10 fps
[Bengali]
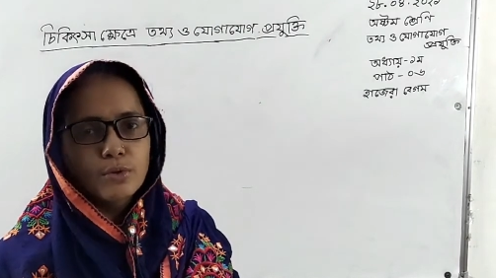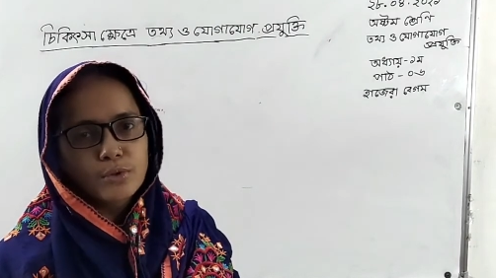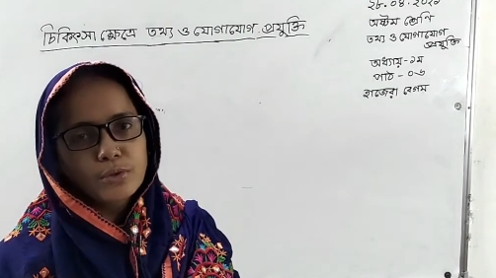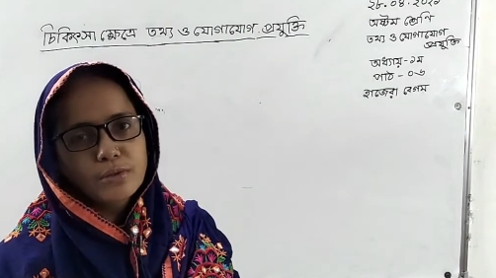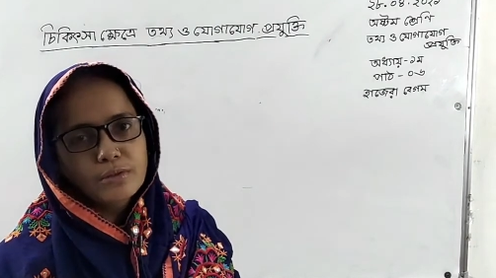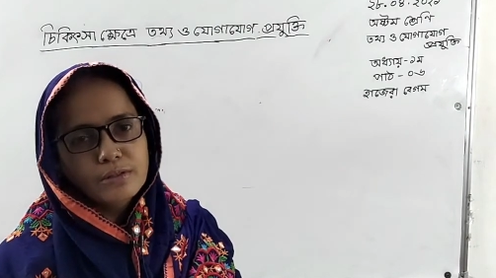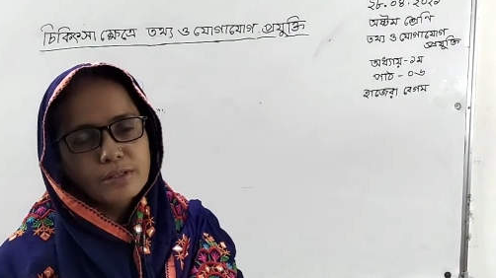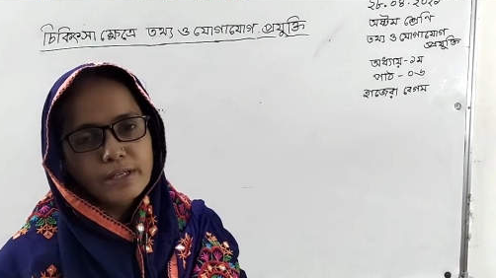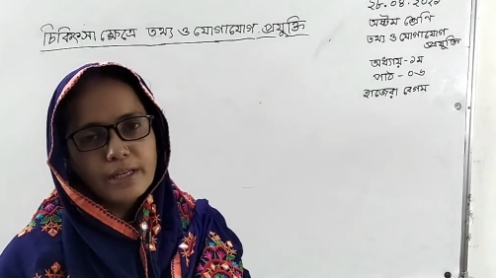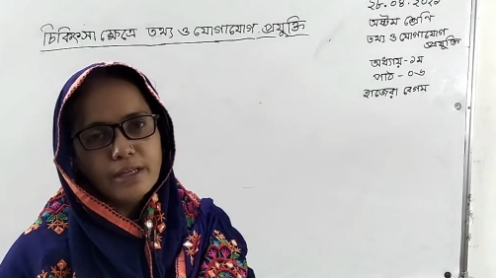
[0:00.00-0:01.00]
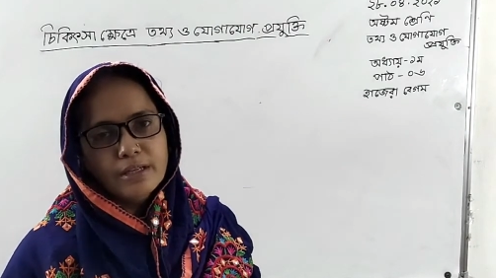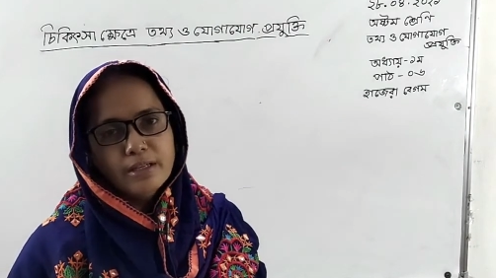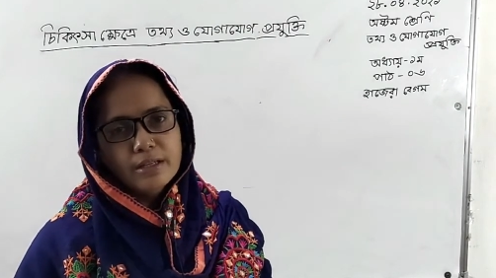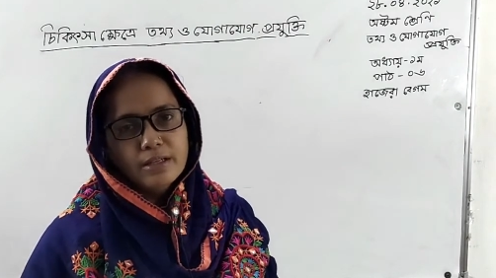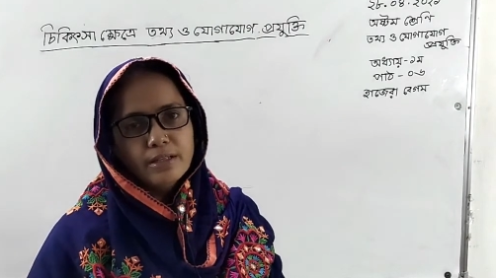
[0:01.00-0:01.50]
ওষুধ দিয়ে
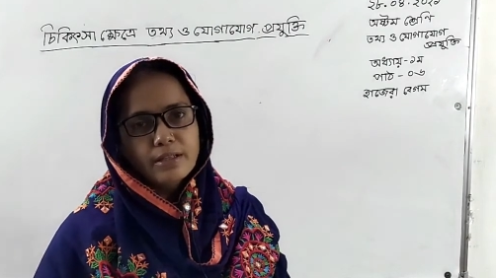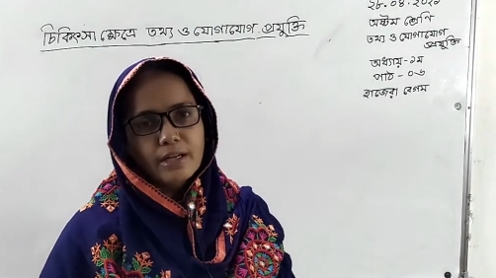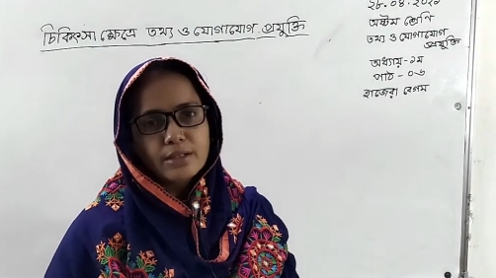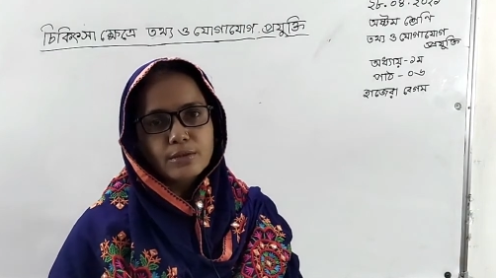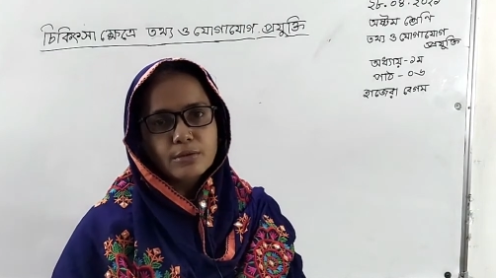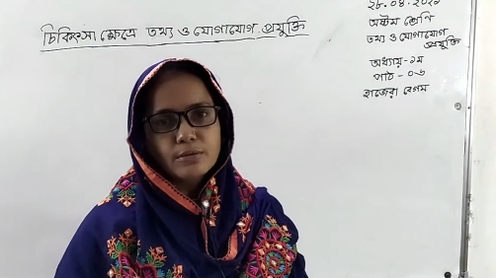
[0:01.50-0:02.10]
থাকত